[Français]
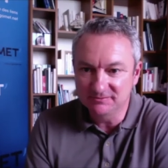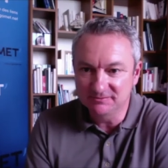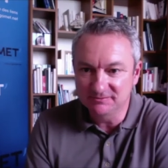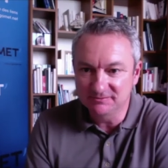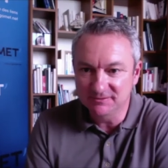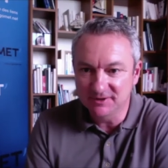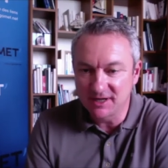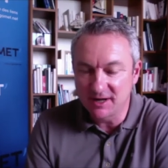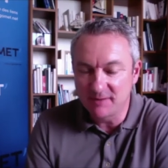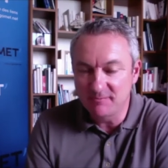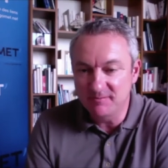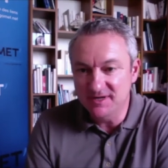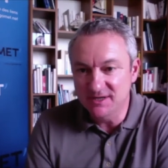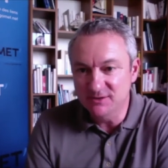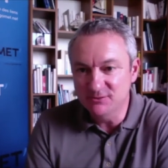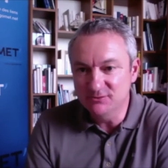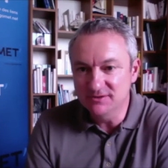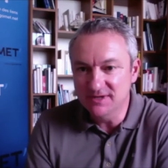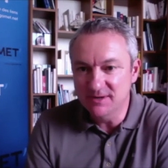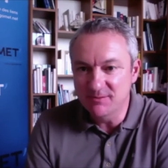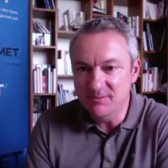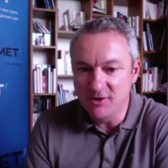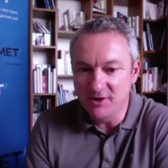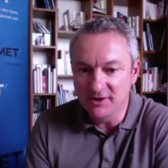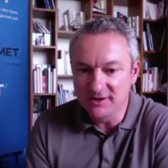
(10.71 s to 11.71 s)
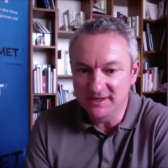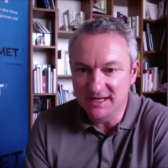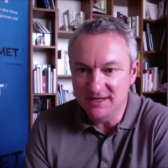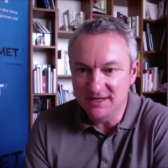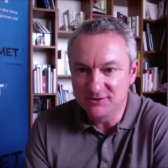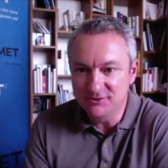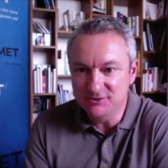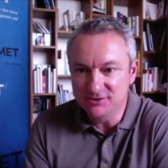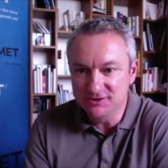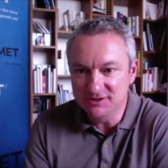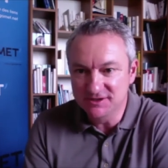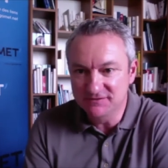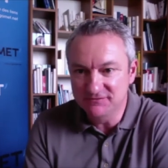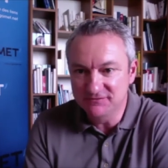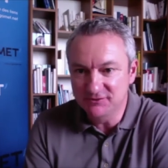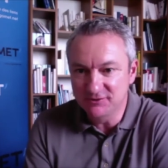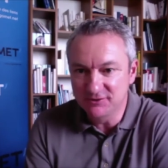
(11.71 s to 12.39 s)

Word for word: Rappelez-nous d'abord en quelques chiffres